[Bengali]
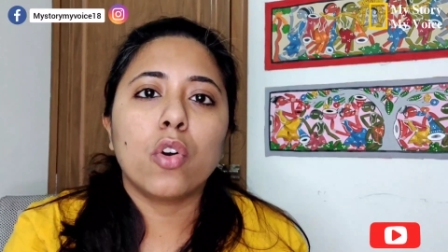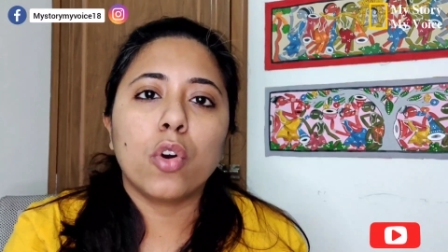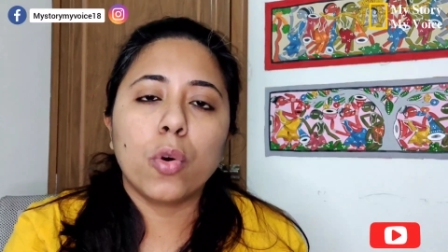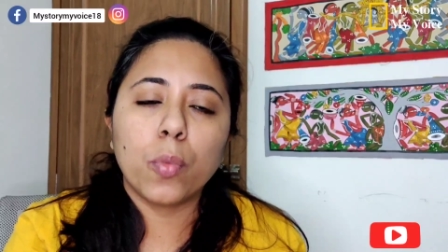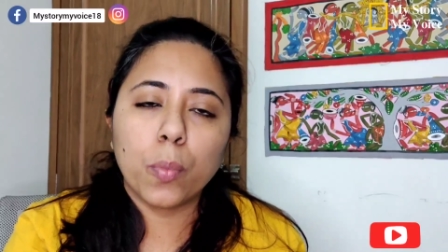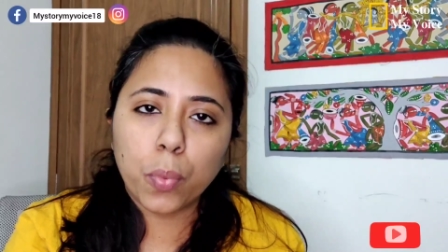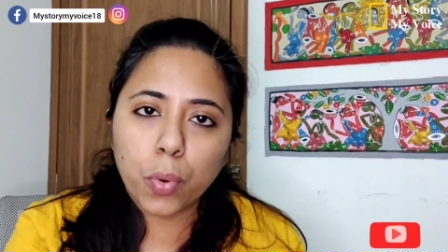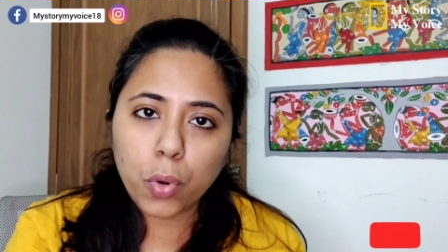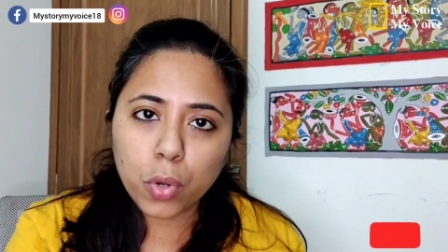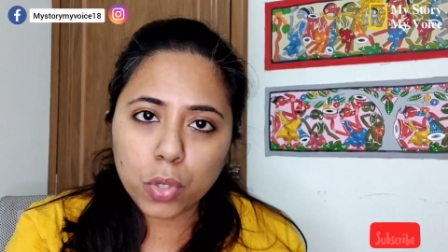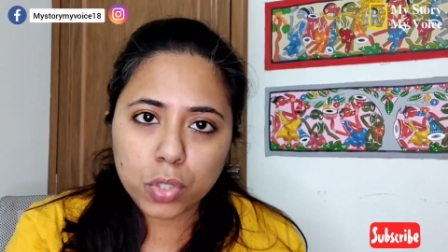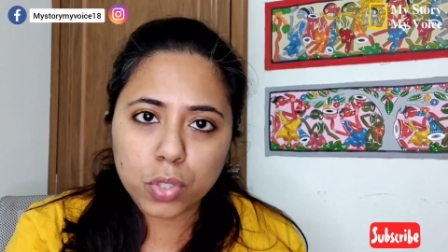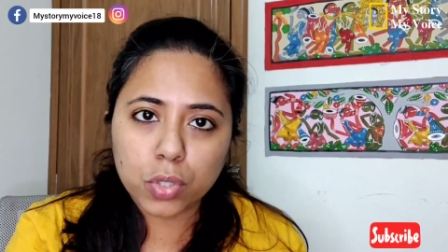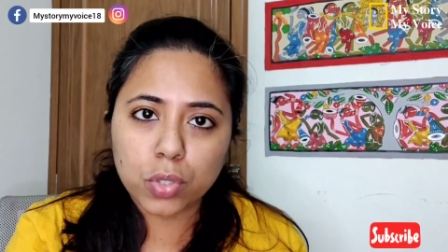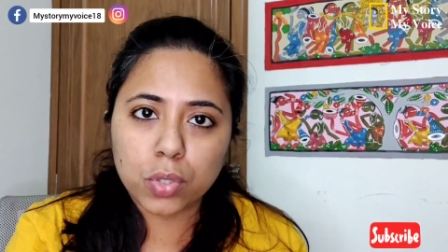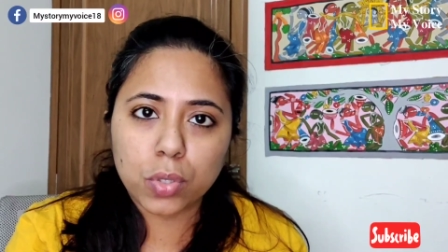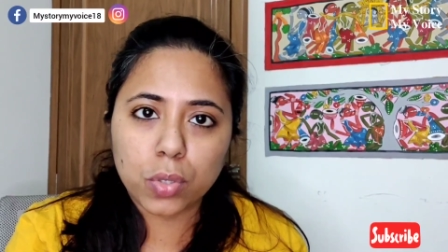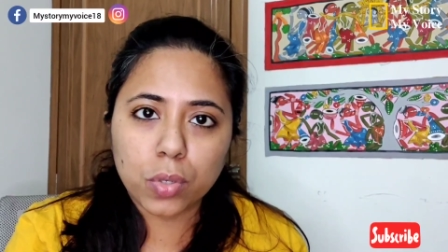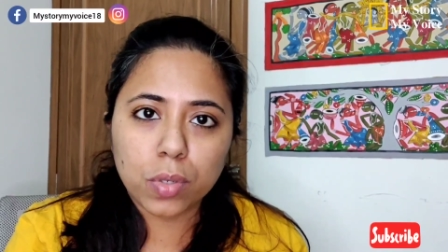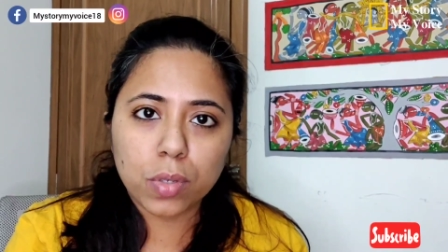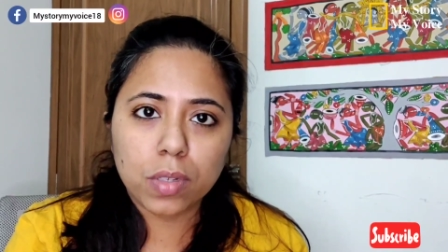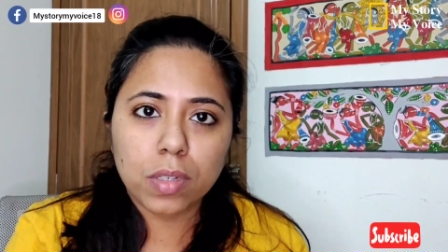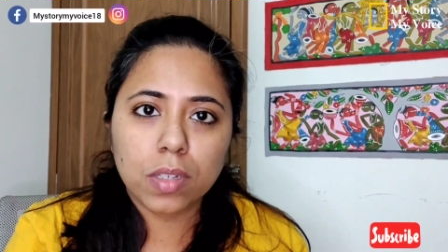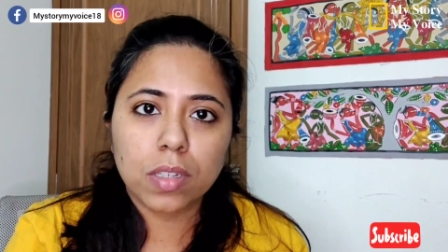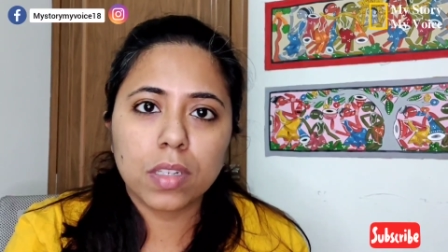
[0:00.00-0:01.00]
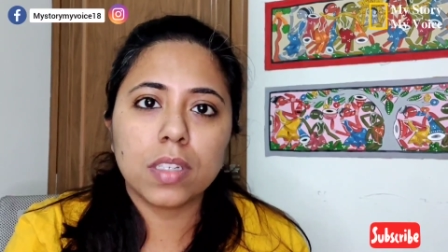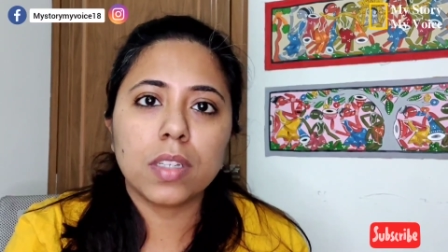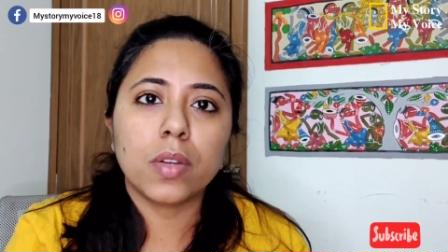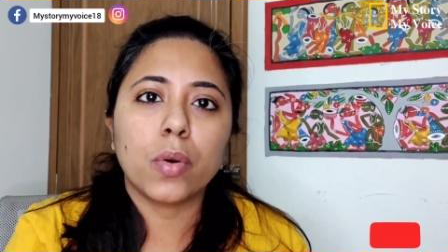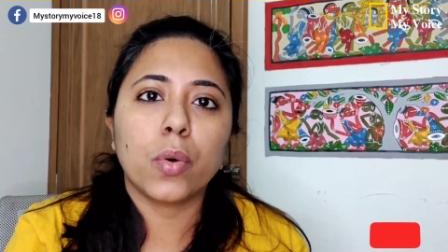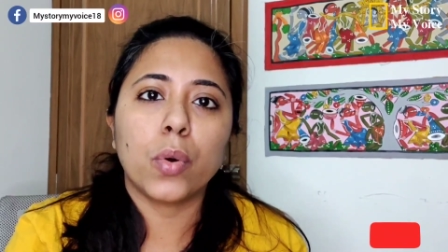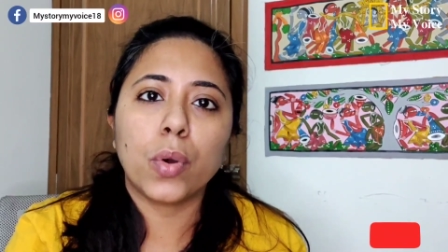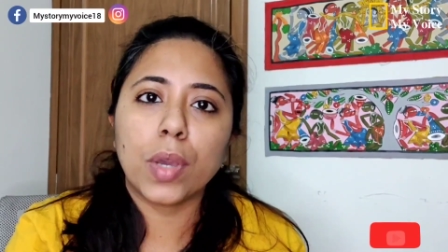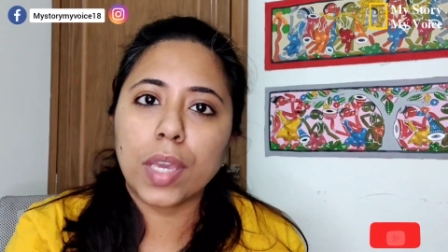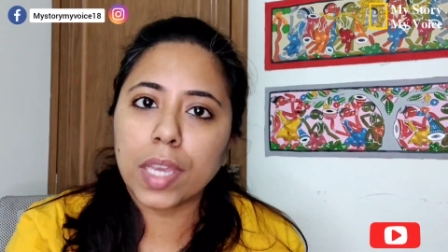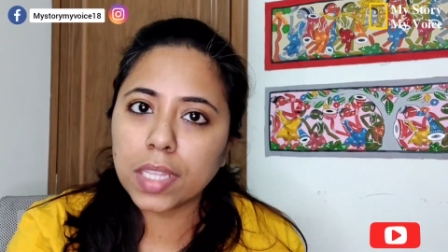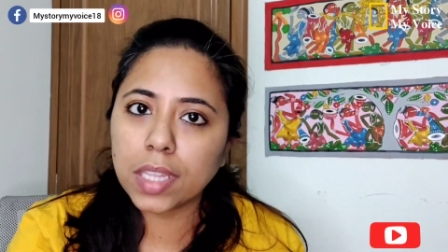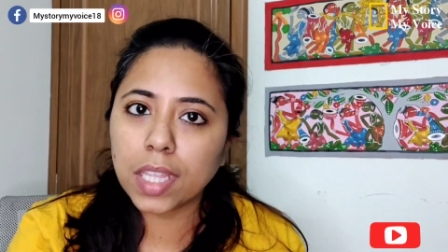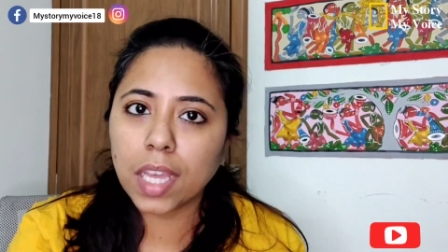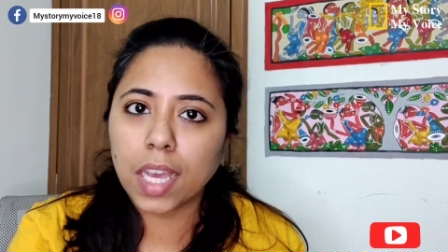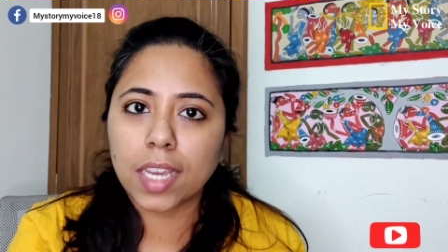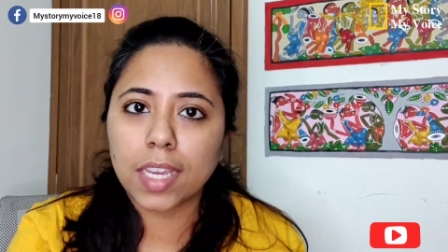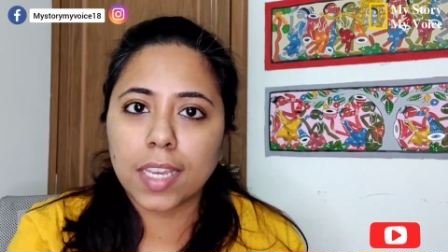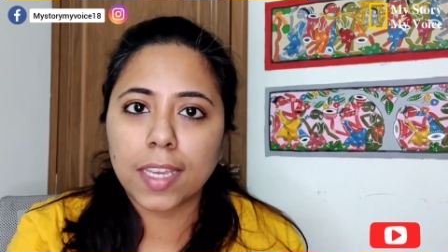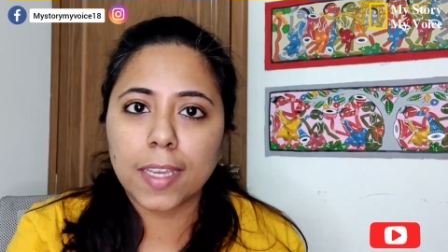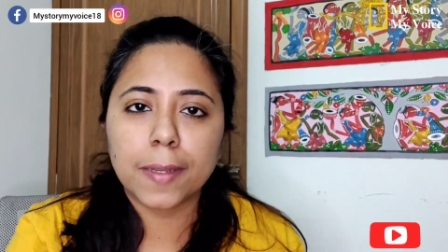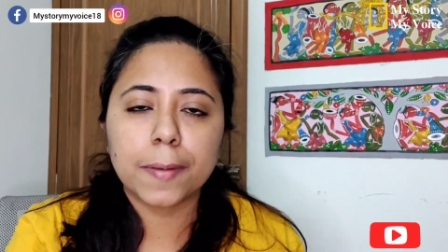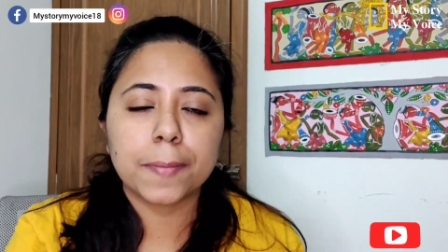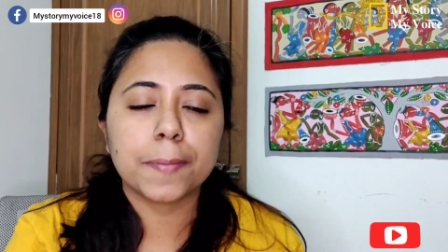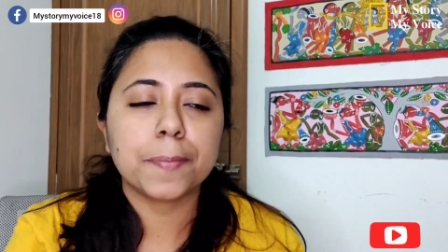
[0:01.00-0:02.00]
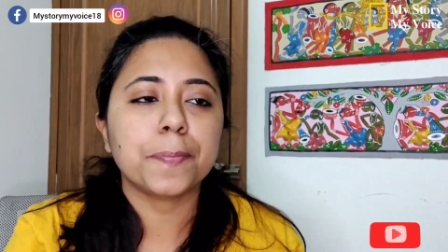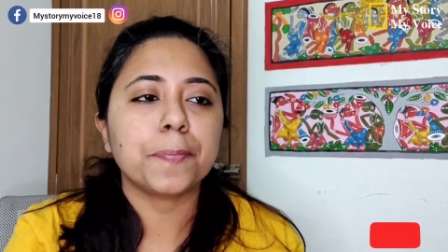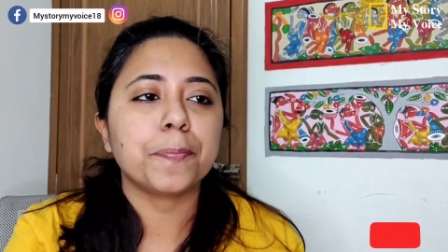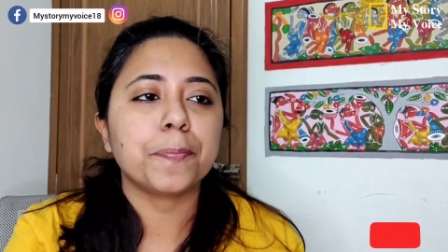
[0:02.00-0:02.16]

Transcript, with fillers: অভ্যস্ত হয়ে থাকে